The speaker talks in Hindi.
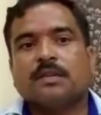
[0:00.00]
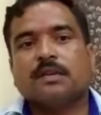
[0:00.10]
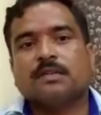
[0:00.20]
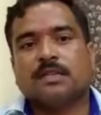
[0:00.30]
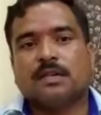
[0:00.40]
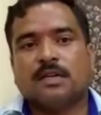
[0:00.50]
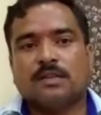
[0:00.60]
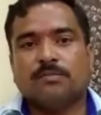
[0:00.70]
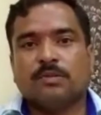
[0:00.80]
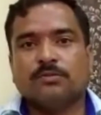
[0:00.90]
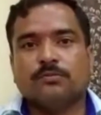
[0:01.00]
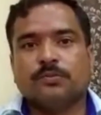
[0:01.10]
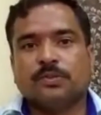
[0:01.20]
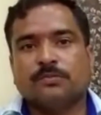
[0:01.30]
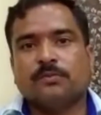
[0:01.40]
के लिए अगर सकारात्मक
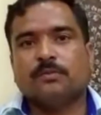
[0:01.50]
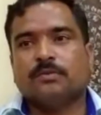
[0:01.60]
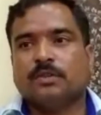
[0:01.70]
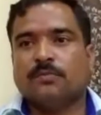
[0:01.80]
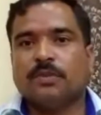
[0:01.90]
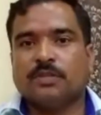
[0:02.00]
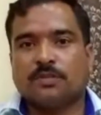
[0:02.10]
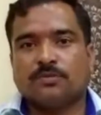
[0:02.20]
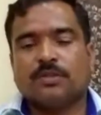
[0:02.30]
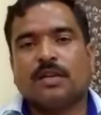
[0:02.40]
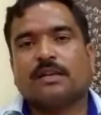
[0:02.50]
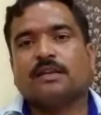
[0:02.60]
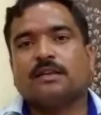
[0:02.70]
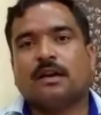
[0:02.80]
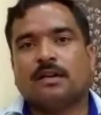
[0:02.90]
रूप से वो जब भी सहयोग
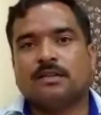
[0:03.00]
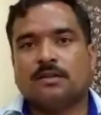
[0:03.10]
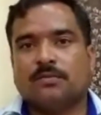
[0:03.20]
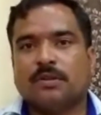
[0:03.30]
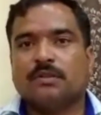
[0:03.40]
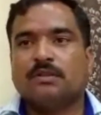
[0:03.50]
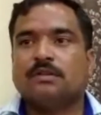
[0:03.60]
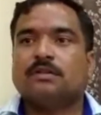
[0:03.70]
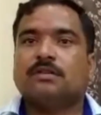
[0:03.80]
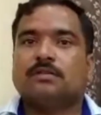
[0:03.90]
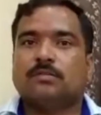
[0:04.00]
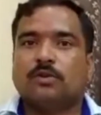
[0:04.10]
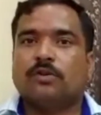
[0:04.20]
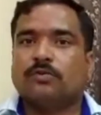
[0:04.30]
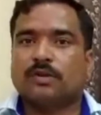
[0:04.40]
चाहेंगे लाहौर जनपद
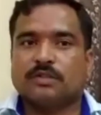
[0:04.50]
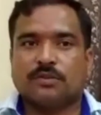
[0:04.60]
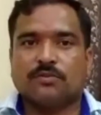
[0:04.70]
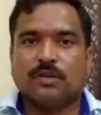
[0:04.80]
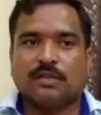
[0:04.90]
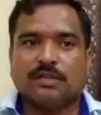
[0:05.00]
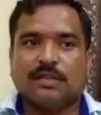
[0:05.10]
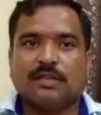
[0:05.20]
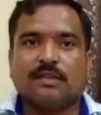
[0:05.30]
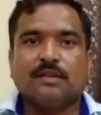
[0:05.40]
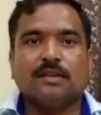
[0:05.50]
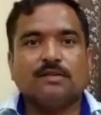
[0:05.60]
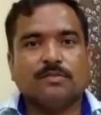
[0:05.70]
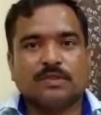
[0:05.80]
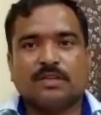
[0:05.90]
बॉडी उनका सहयोग करती रहेगी
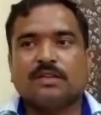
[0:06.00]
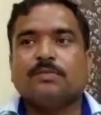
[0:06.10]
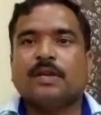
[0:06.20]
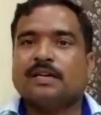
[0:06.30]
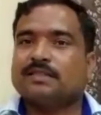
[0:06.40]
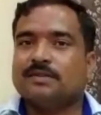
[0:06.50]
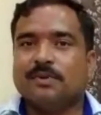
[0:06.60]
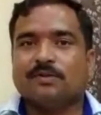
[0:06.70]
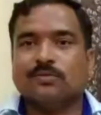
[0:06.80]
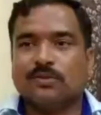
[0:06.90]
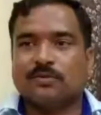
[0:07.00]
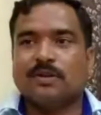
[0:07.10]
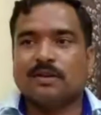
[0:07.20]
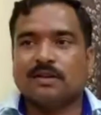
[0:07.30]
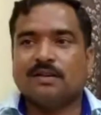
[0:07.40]
बसरते विकास की बात हो
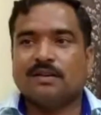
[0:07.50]
केवल